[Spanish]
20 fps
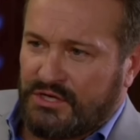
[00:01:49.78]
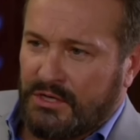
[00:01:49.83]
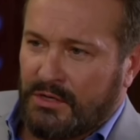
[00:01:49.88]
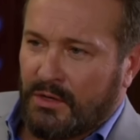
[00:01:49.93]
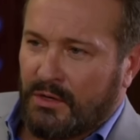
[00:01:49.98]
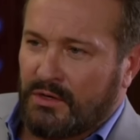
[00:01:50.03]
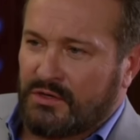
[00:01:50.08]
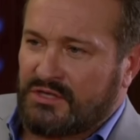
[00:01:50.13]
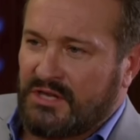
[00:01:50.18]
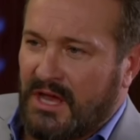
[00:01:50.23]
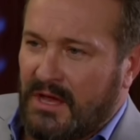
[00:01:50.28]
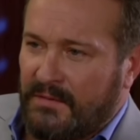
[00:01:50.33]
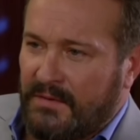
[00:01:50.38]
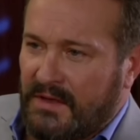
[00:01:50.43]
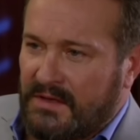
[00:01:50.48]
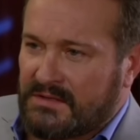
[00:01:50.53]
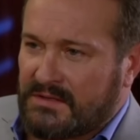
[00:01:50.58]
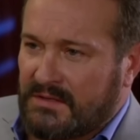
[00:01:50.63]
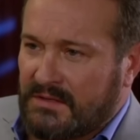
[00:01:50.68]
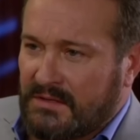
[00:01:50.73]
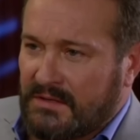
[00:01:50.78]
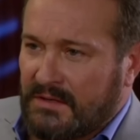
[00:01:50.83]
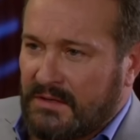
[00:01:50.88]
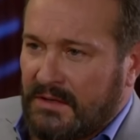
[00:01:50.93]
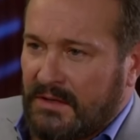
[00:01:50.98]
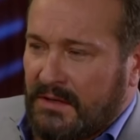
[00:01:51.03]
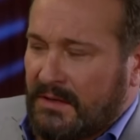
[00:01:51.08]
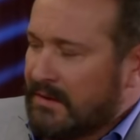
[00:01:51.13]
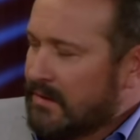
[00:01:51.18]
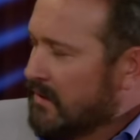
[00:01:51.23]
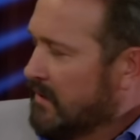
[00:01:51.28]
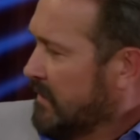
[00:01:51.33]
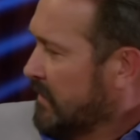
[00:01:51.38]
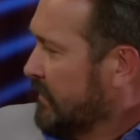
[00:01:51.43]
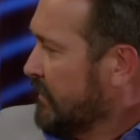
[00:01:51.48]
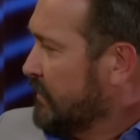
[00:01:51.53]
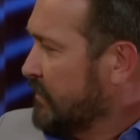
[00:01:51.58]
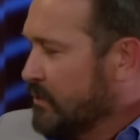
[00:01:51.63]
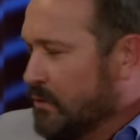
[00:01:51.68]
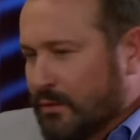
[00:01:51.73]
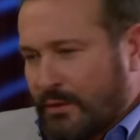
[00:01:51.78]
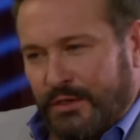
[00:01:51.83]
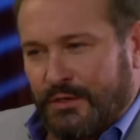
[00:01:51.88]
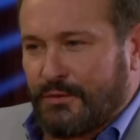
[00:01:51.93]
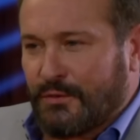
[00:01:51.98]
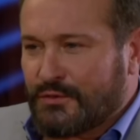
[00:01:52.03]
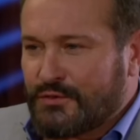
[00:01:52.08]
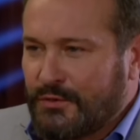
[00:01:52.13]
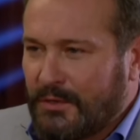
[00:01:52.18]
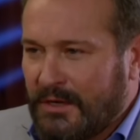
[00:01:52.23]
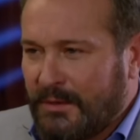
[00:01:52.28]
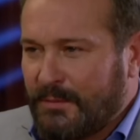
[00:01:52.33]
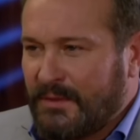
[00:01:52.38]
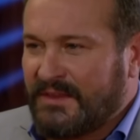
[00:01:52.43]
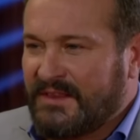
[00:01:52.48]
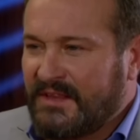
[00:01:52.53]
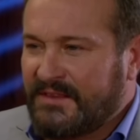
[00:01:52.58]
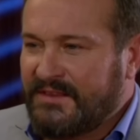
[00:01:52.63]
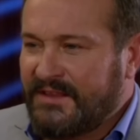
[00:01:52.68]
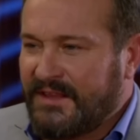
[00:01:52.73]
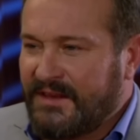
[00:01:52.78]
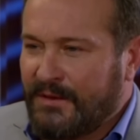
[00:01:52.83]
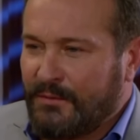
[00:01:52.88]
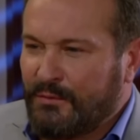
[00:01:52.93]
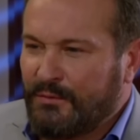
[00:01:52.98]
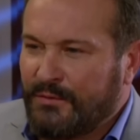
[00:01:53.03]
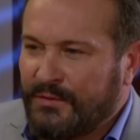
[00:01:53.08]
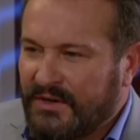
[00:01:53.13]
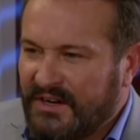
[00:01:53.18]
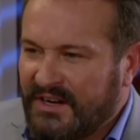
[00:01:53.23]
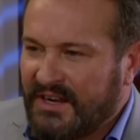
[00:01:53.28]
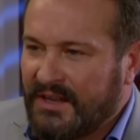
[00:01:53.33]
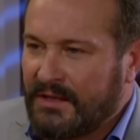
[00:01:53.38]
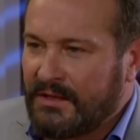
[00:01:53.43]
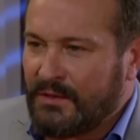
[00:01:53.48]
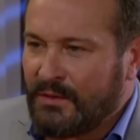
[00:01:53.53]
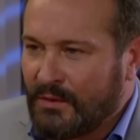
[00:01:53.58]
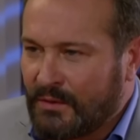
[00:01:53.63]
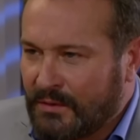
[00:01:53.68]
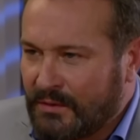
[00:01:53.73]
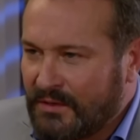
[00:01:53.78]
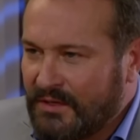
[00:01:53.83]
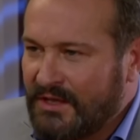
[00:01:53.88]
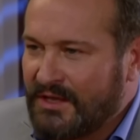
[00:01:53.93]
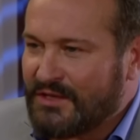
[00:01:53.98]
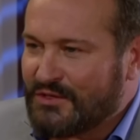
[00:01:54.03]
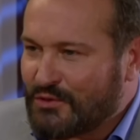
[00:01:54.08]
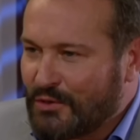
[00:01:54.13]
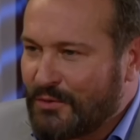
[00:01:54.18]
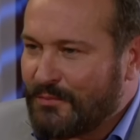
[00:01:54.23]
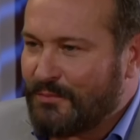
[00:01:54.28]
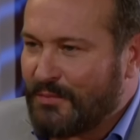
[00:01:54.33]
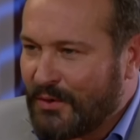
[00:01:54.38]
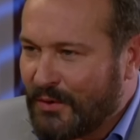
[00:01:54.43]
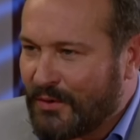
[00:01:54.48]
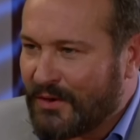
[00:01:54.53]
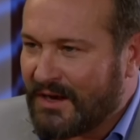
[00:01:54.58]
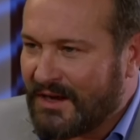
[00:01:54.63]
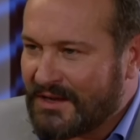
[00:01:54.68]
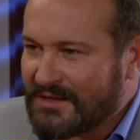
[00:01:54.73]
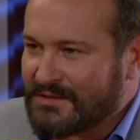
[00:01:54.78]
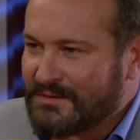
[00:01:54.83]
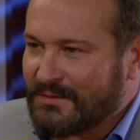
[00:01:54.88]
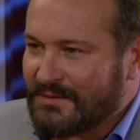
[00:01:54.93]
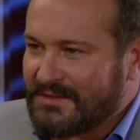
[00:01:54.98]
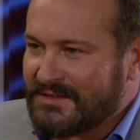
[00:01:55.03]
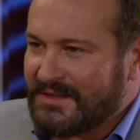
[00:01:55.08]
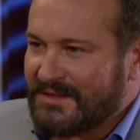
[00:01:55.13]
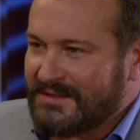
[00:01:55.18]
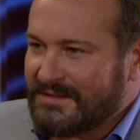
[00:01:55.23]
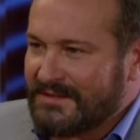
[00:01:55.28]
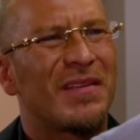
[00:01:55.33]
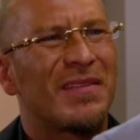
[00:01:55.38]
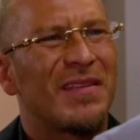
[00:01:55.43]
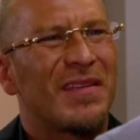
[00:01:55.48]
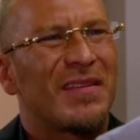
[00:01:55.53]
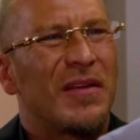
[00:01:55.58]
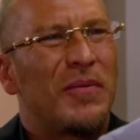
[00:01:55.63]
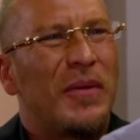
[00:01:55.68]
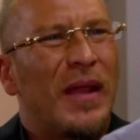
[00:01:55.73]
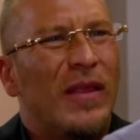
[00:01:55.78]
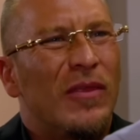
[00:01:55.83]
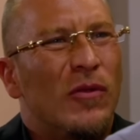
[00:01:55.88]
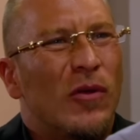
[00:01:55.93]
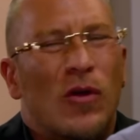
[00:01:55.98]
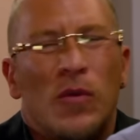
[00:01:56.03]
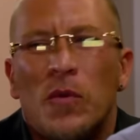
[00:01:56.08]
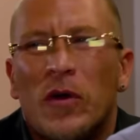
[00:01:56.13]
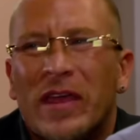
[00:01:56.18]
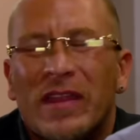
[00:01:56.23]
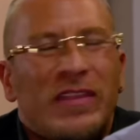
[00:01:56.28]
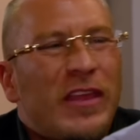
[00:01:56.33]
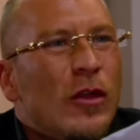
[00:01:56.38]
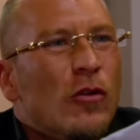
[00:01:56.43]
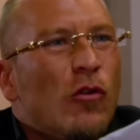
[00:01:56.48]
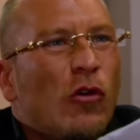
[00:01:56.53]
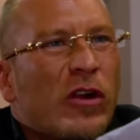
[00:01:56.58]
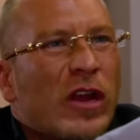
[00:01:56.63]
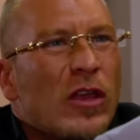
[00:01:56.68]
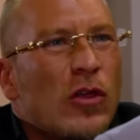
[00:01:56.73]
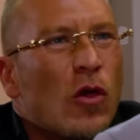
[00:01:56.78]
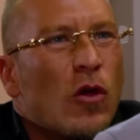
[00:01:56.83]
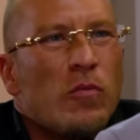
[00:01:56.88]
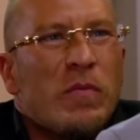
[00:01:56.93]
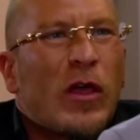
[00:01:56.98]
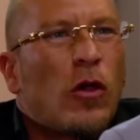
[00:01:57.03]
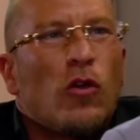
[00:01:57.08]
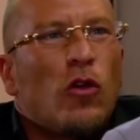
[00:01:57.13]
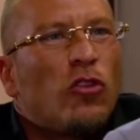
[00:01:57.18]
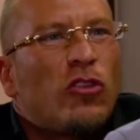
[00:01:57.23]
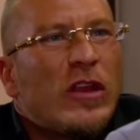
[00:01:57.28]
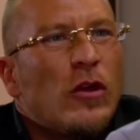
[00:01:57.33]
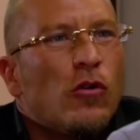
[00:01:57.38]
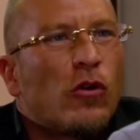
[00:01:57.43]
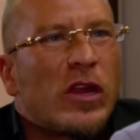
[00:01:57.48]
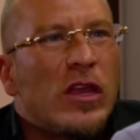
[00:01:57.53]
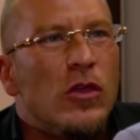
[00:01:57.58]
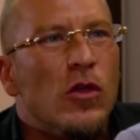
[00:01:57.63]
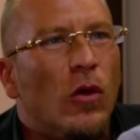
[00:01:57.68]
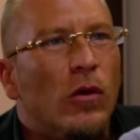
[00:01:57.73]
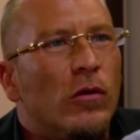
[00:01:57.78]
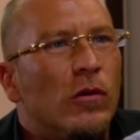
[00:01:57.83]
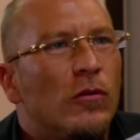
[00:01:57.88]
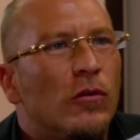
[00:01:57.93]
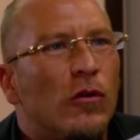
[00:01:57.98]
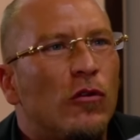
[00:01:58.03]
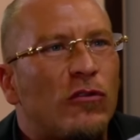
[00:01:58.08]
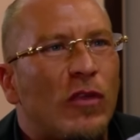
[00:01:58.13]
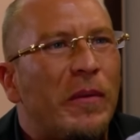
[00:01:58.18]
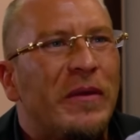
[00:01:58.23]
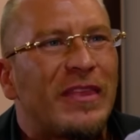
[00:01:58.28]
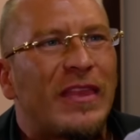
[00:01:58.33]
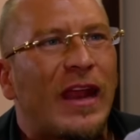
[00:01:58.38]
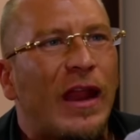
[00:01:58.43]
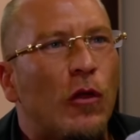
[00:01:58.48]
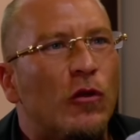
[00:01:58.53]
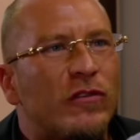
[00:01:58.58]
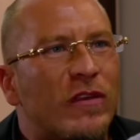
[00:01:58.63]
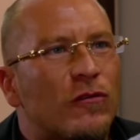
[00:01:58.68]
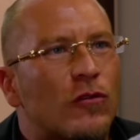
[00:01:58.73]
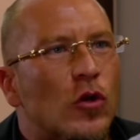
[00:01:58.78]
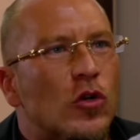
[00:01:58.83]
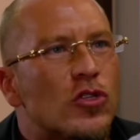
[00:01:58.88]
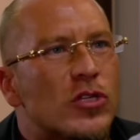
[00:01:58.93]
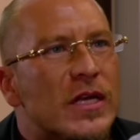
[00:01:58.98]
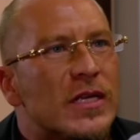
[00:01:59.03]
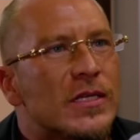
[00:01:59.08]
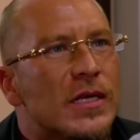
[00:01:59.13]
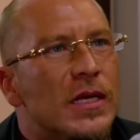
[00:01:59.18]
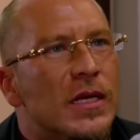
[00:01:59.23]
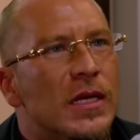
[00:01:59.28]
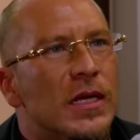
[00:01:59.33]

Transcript: si no lo sabes, tu hijo solamente tiene un riñón y eso empeora las cosas. estás hablando? ¿Cómo que tiene un riñón? Mi hijo no tiene un riñón. Yo no estaba enterado de esas cosas.